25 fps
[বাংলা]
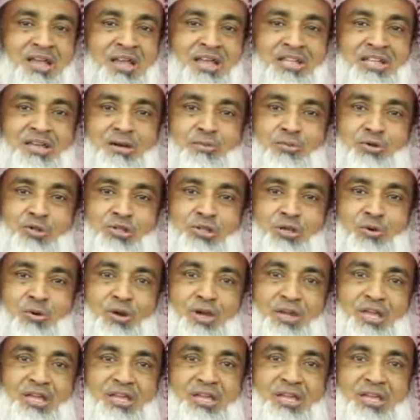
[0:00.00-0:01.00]
এদের মধ্যে
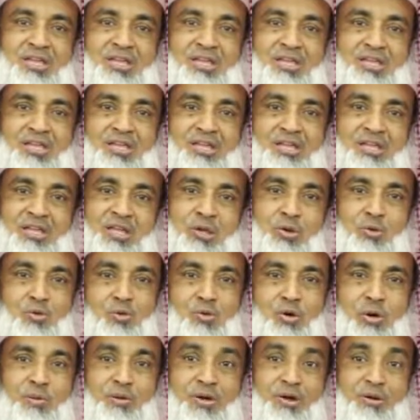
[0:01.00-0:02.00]
অনেকেই কেউ
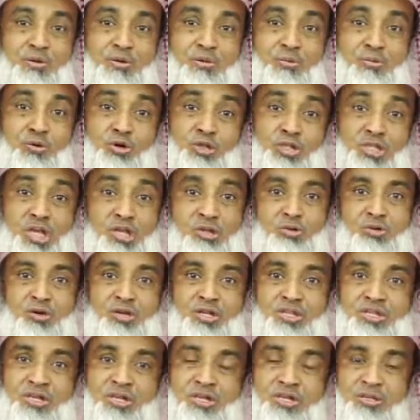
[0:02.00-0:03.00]
কেউ আবার মোরতাদ
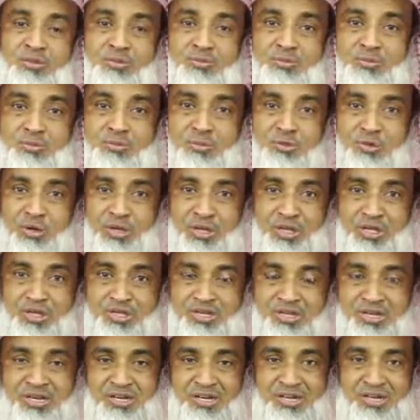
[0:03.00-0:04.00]
হয়ে যায় হয়ে
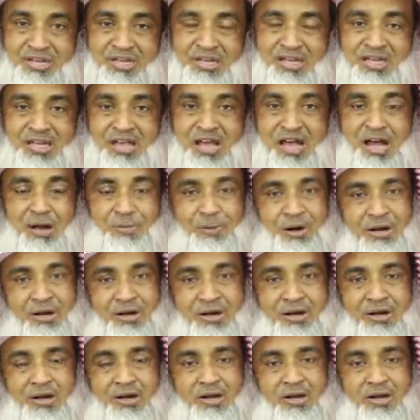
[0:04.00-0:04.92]
গেছেন আবার